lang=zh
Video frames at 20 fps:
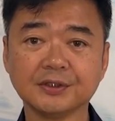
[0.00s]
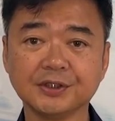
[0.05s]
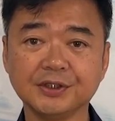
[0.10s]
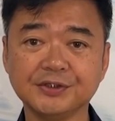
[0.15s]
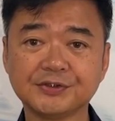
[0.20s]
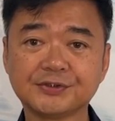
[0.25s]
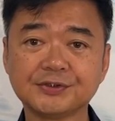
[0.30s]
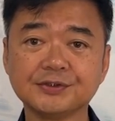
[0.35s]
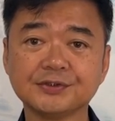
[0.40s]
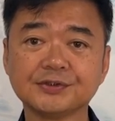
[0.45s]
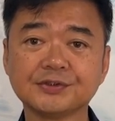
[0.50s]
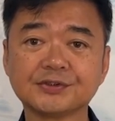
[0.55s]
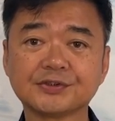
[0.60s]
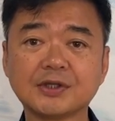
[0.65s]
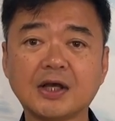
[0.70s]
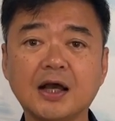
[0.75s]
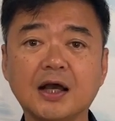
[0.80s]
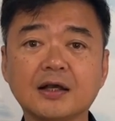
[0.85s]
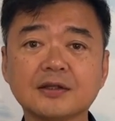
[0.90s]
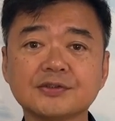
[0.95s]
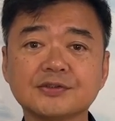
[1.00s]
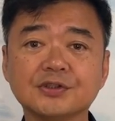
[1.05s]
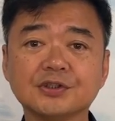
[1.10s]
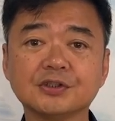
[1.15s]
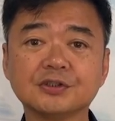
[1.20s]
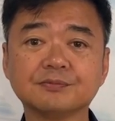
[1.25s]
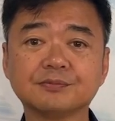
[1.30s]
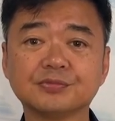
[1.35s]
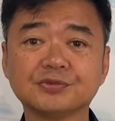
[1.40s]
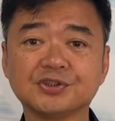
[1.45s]
疑似刹
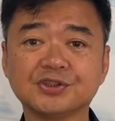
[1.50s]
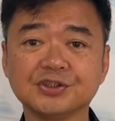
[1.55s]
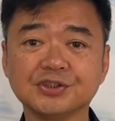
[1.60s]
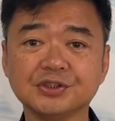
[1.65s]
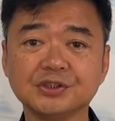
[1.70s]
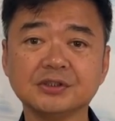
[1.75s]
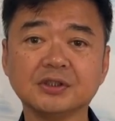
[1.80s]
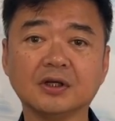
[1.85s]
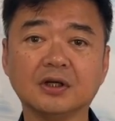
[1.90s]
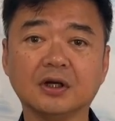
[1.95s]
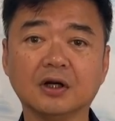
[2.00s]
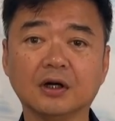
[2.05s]
车不及